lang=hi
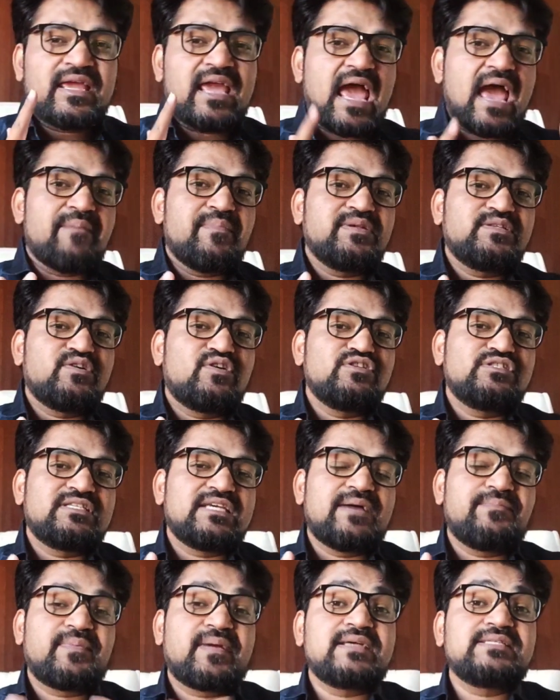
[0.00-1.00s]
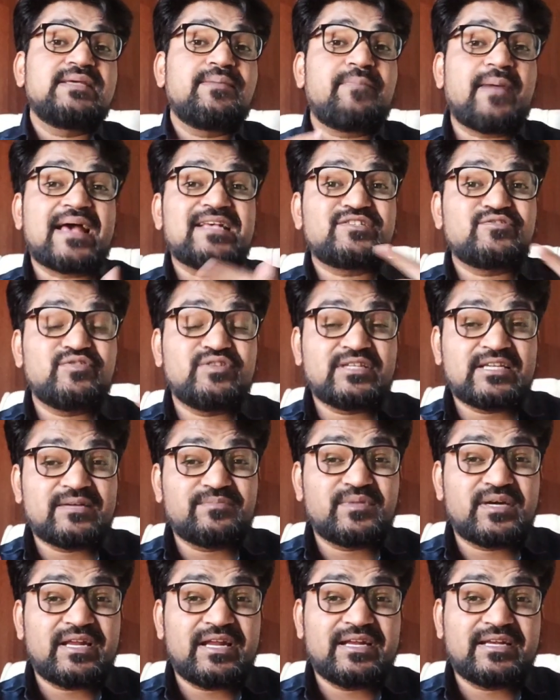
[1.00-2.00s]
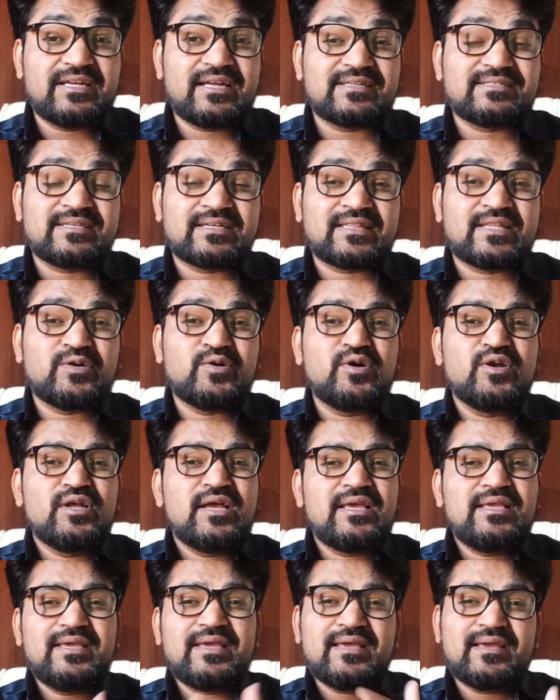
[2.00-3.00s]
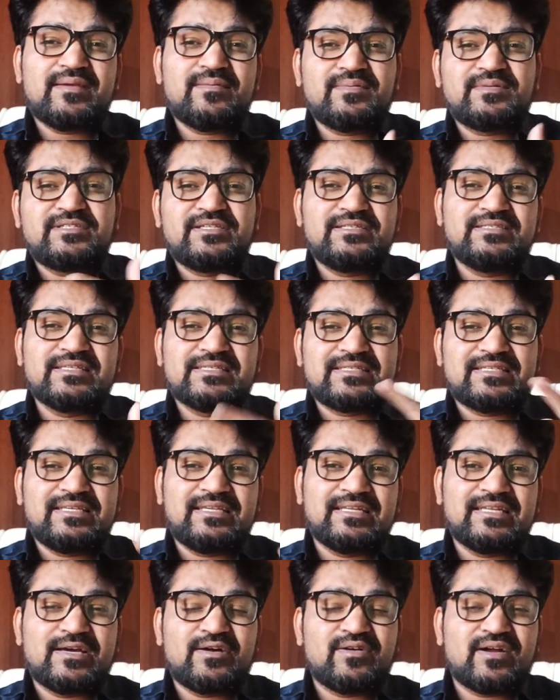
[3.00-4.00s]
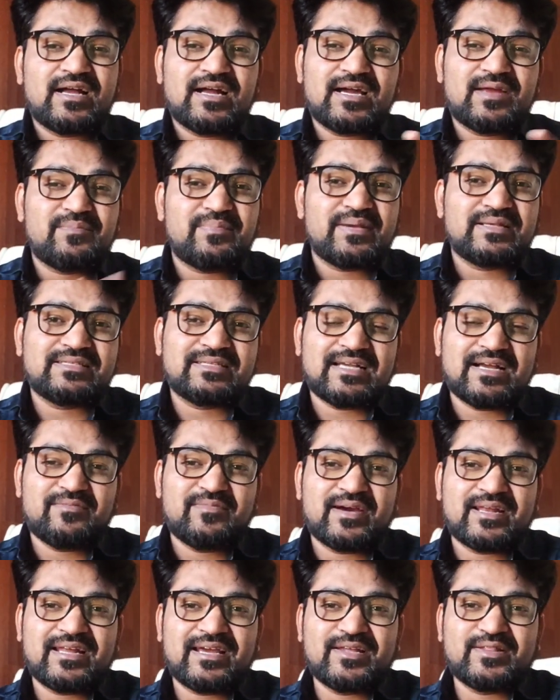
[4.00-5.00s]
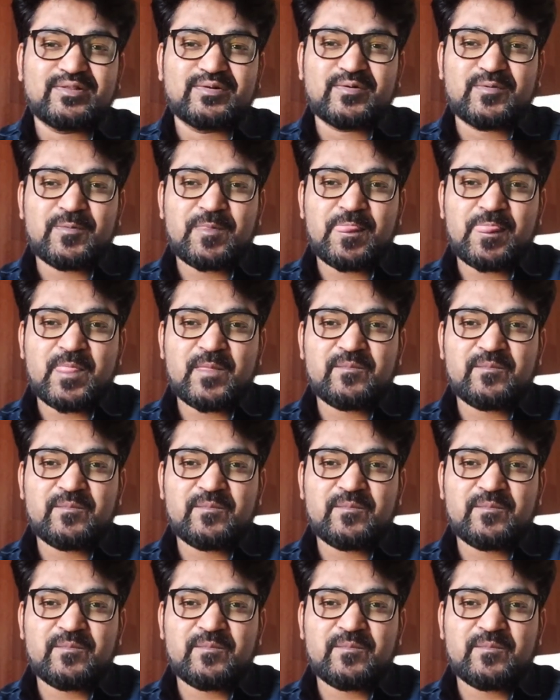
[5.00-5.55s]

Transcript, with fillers: कि अमेजोन से आप कैसे पैसे इनकम क्रिएट कर सकते हो ये चीज़ें सीखना होगा अगर पैसे कमाना है तो